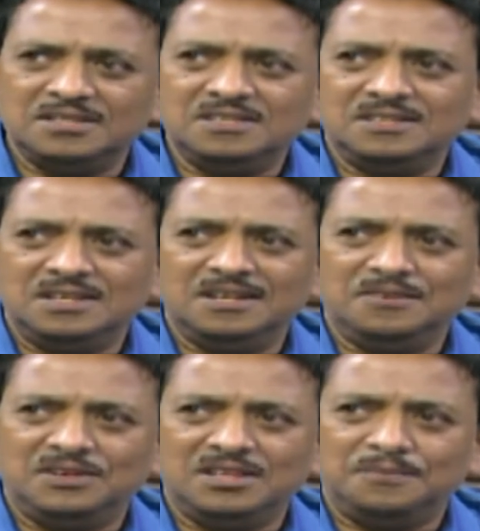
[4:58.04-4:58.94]
సెన్సెస్ అనే
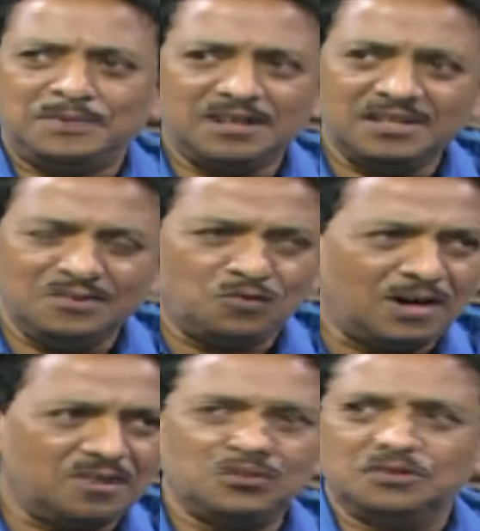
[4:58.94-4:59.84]
వద పదాన్ని
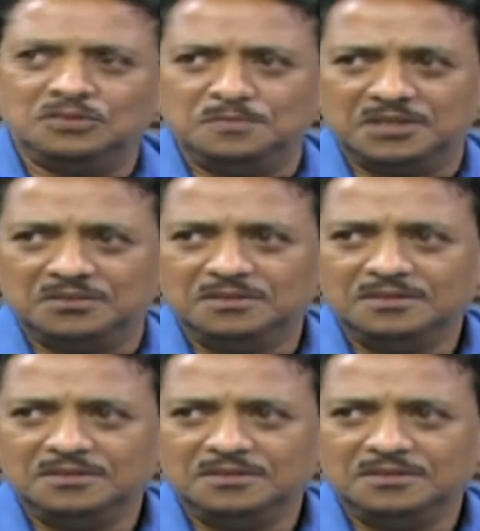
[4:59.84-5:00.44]
వాడవద్దు మీరు